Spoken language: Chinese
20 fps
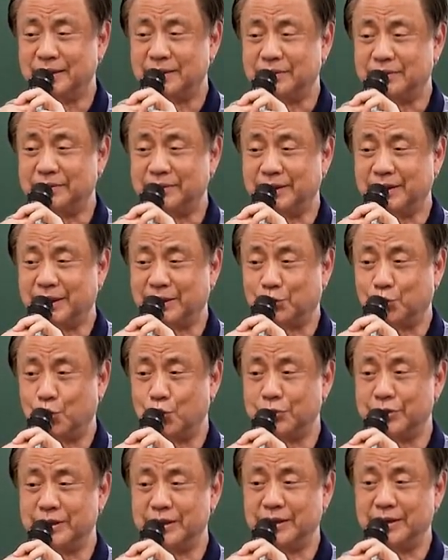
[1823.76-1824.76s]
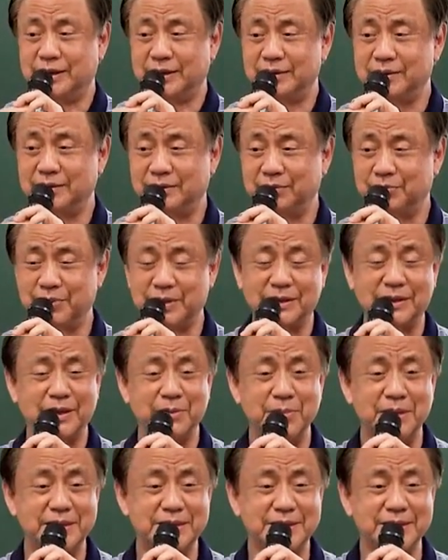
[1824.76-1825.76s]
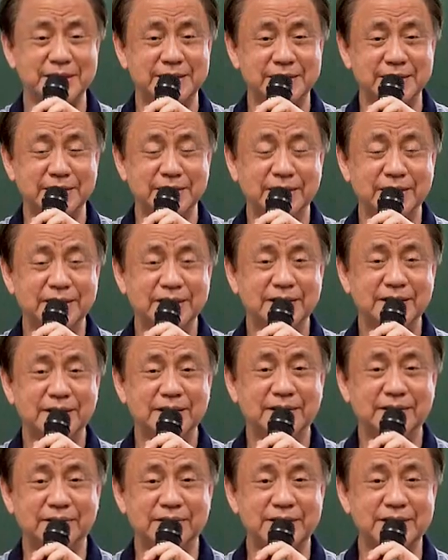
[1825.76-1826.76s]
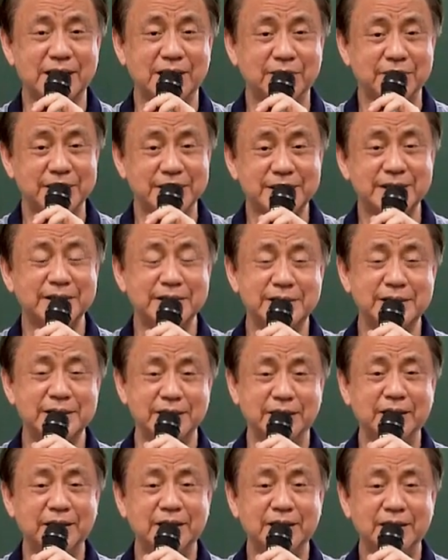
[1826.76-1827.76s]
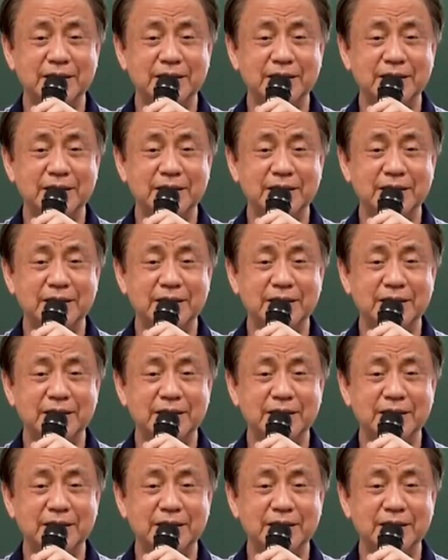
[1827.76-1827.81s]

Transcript: 哦，你给他同理，哦，表示他没自信，哦，才会生气。